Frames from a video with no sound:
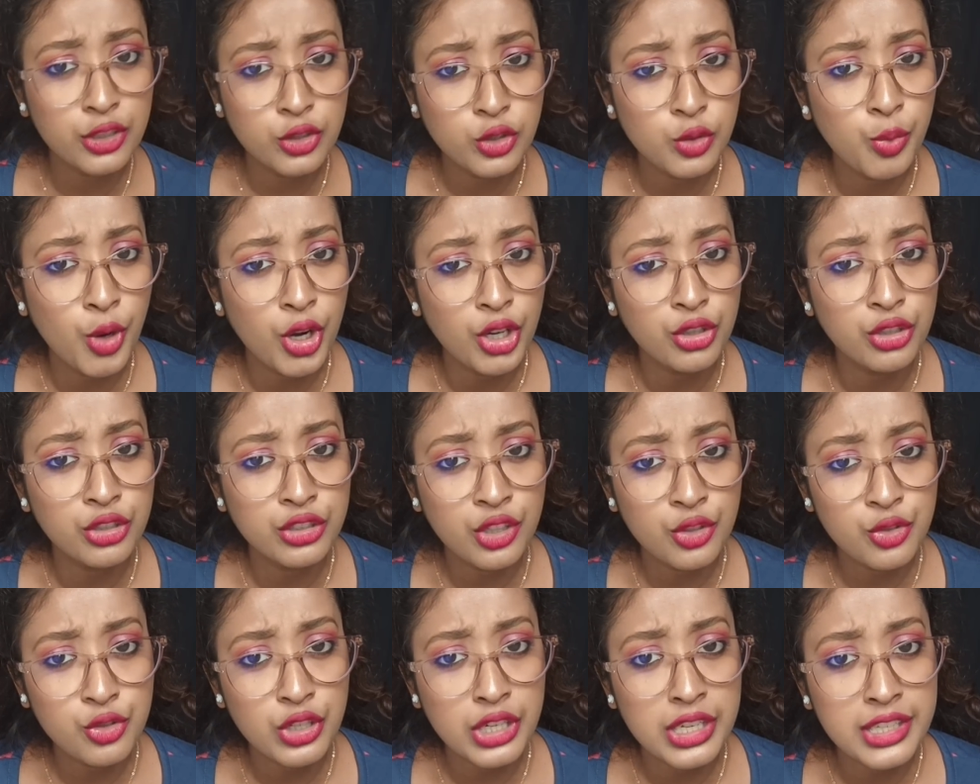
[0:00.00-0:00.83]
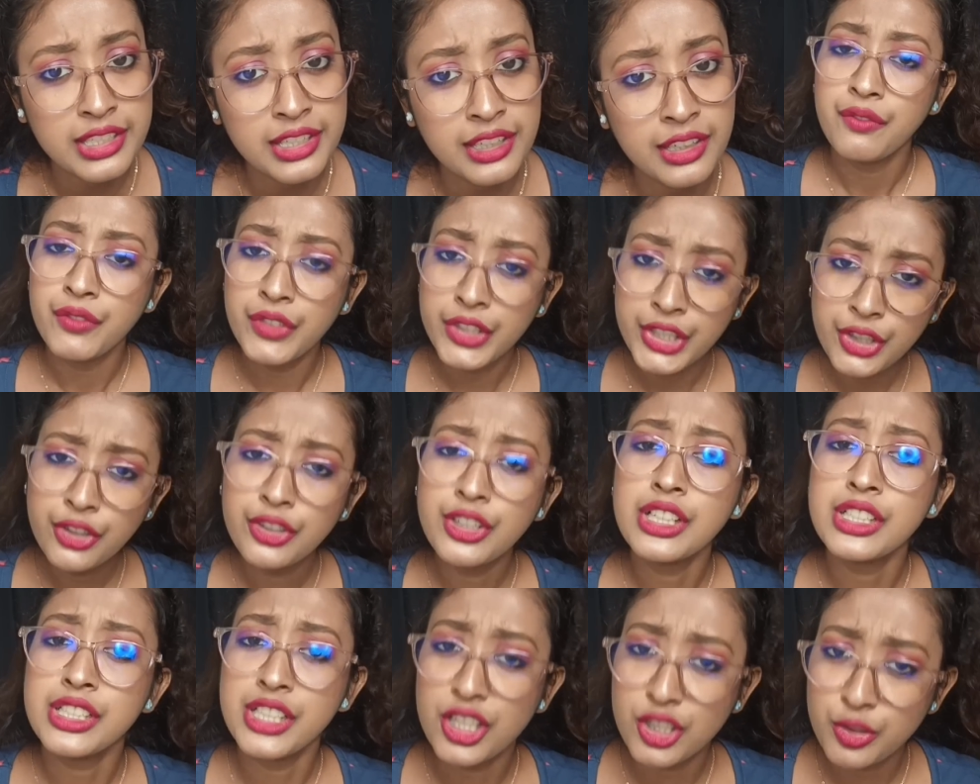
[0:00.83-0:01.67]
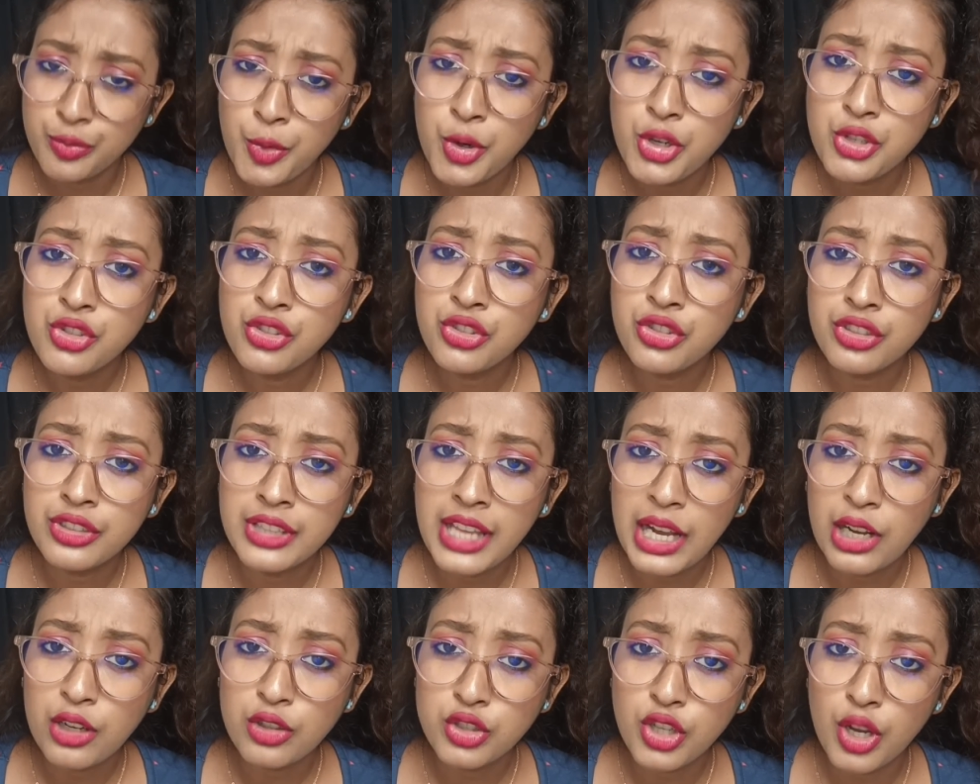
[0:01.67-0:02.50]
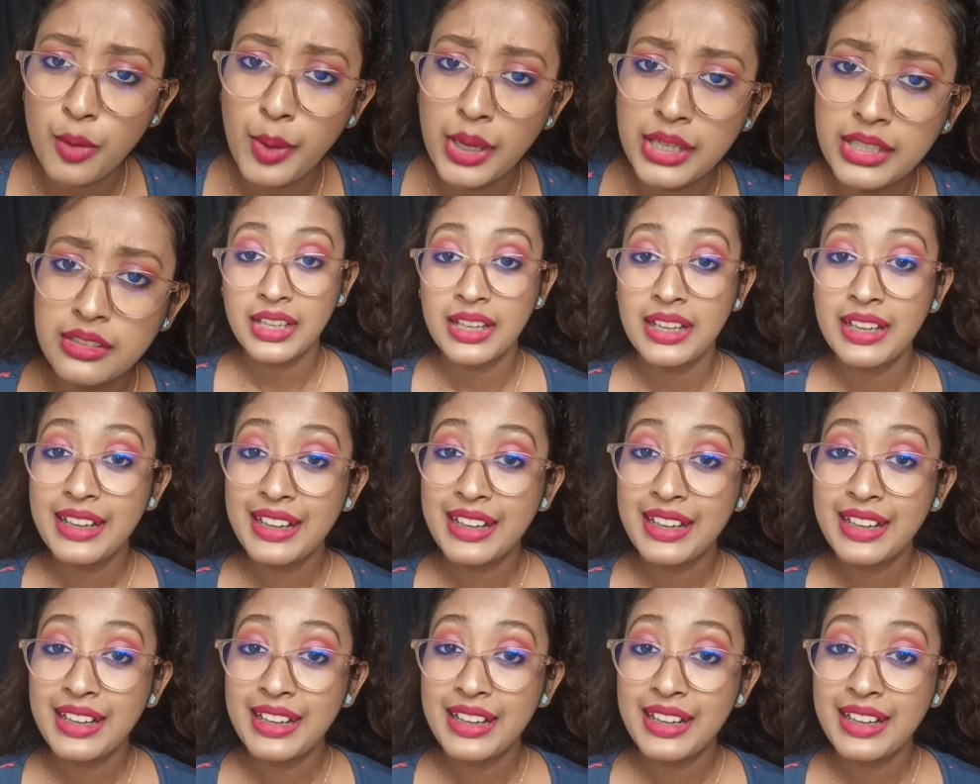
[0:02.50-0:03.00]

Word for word: একটু বড় হতে চলেছে ভিডিওটা শেষ পর্যন্ত দেখো সবাই